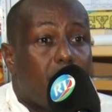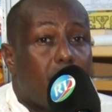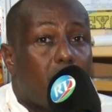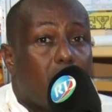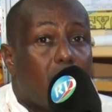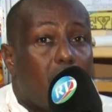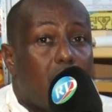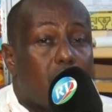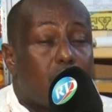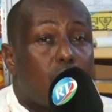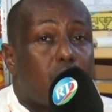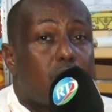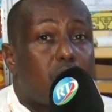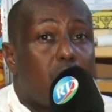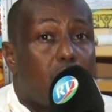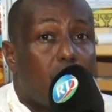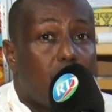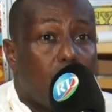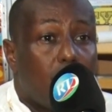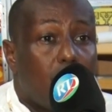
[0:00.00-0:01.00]
Les
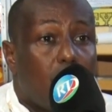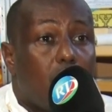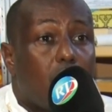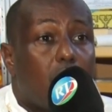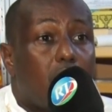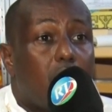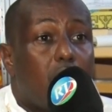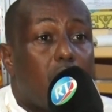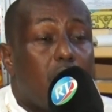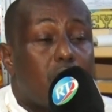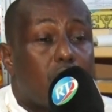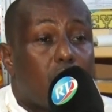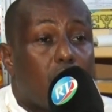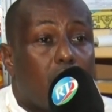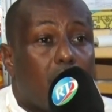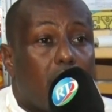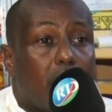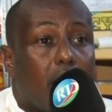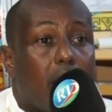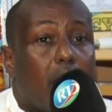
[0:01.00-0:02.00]
enseignants et les
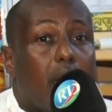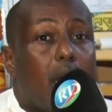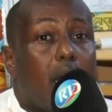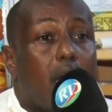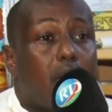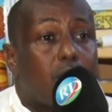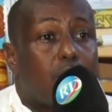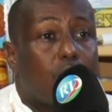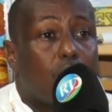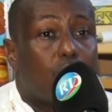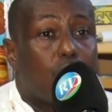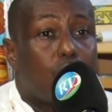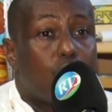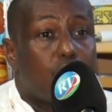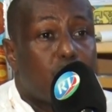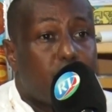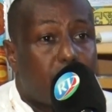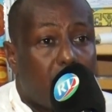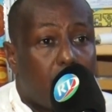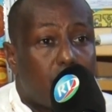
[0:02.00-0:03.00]
encadreurs sont tous
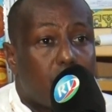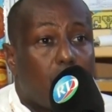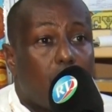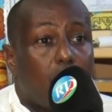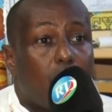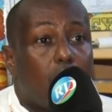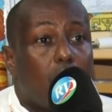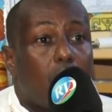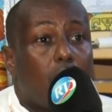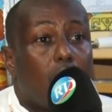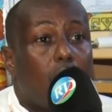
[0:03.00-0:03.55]
présents